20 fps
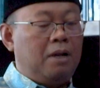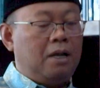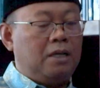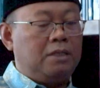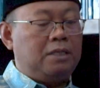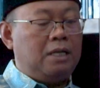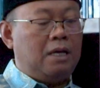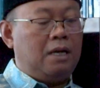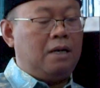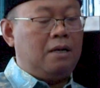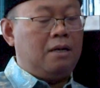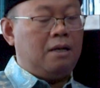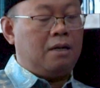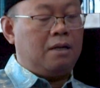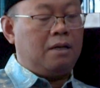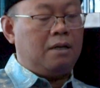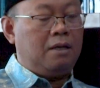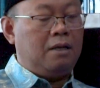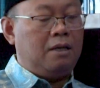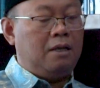belajar
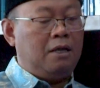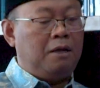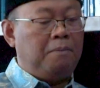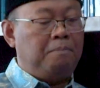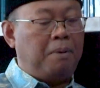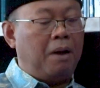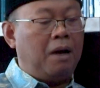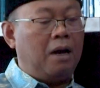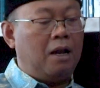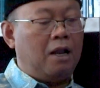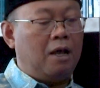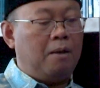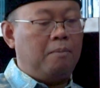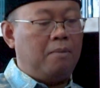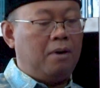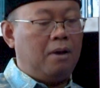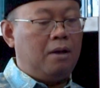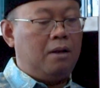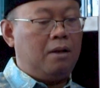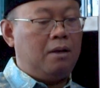dari
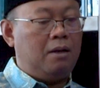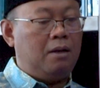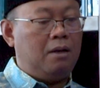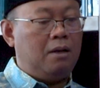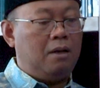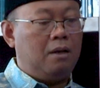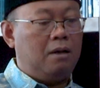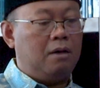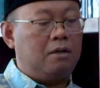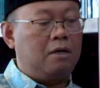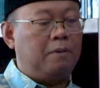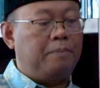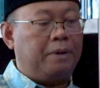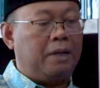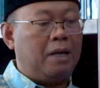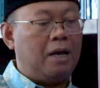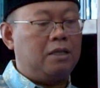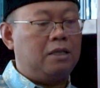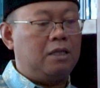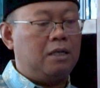pengalaman uh,
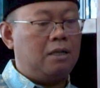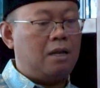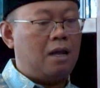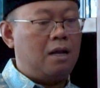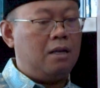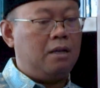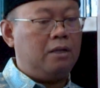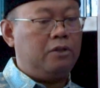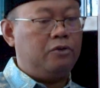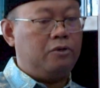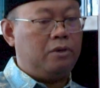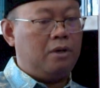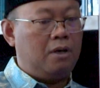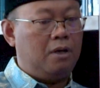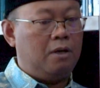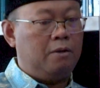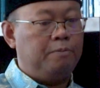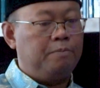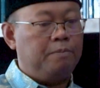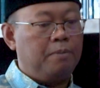keprihatinan itu
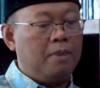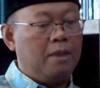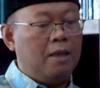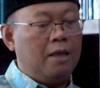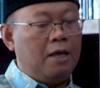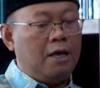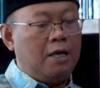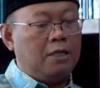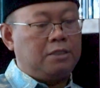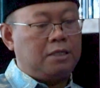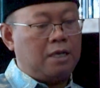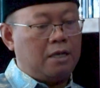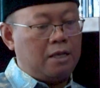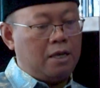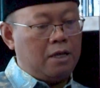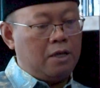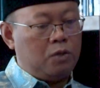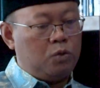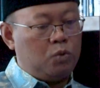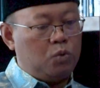ya.
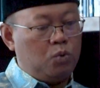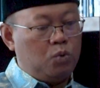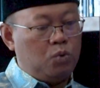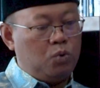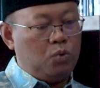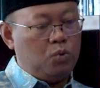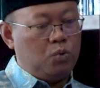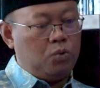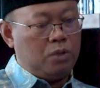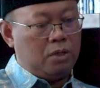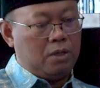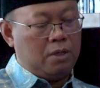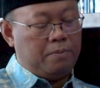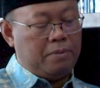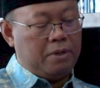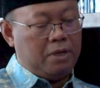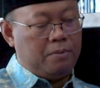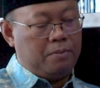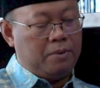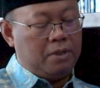Saya itu
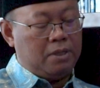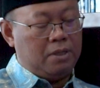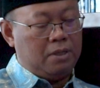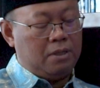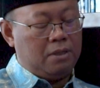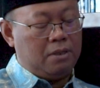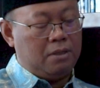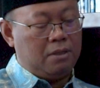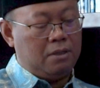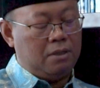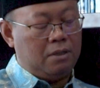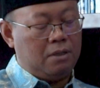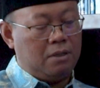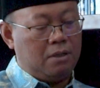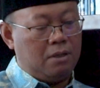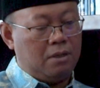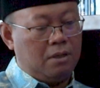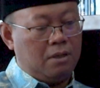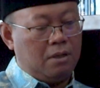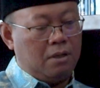apa namanya?
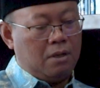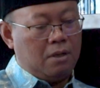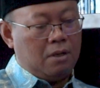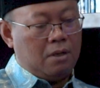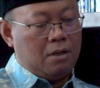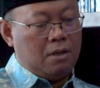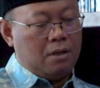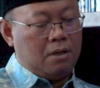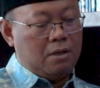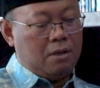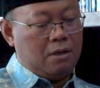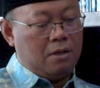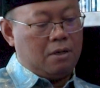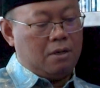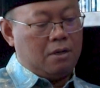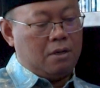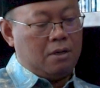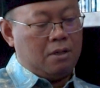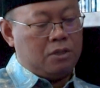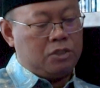
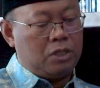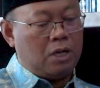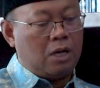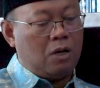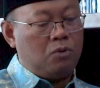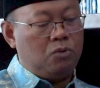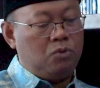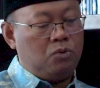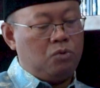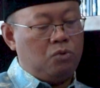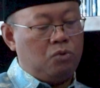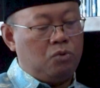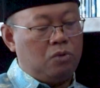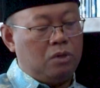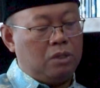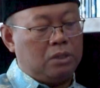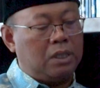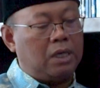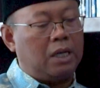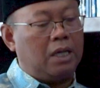uh,
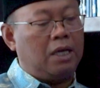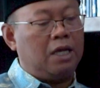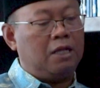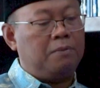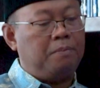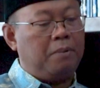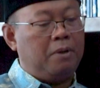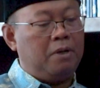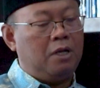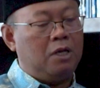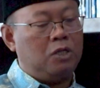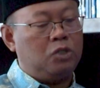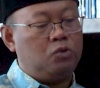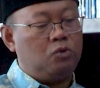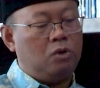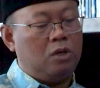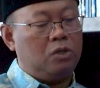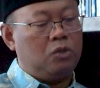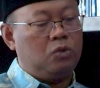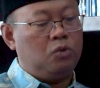selalu teringat pada
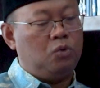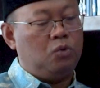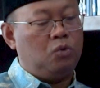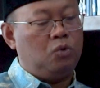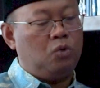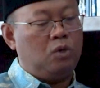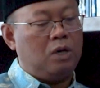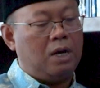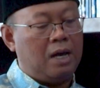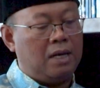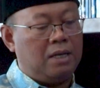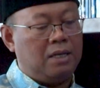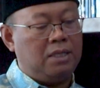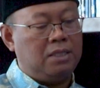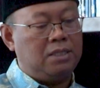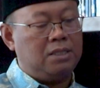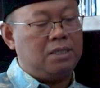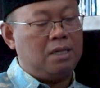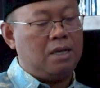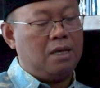suatu
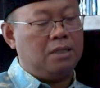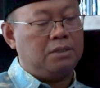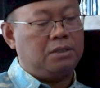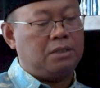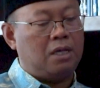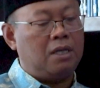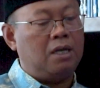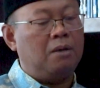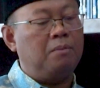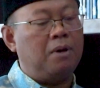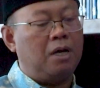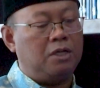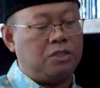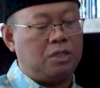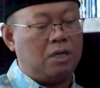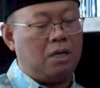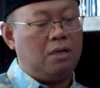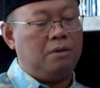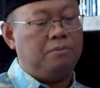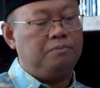hadis yang saya
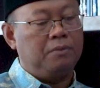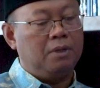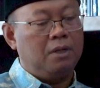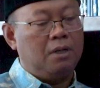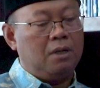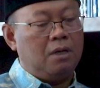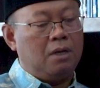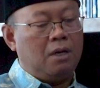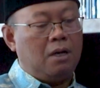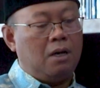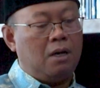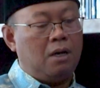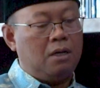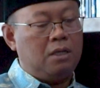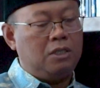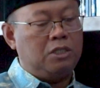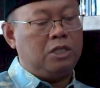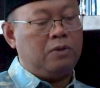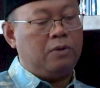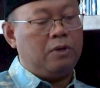baca,
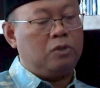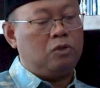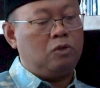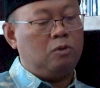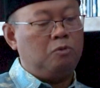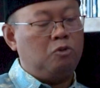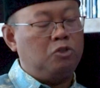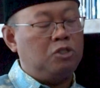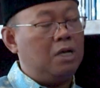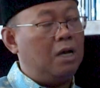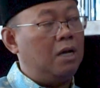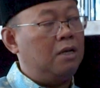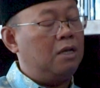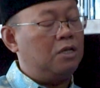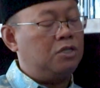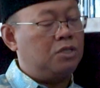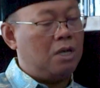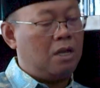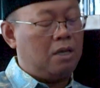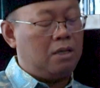hadis riwayat Muji
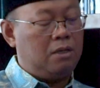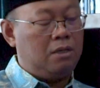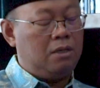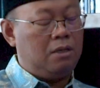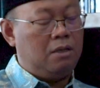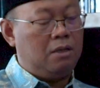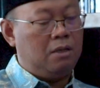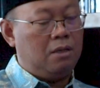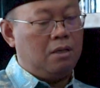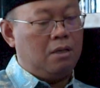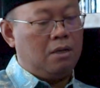Anasai uh,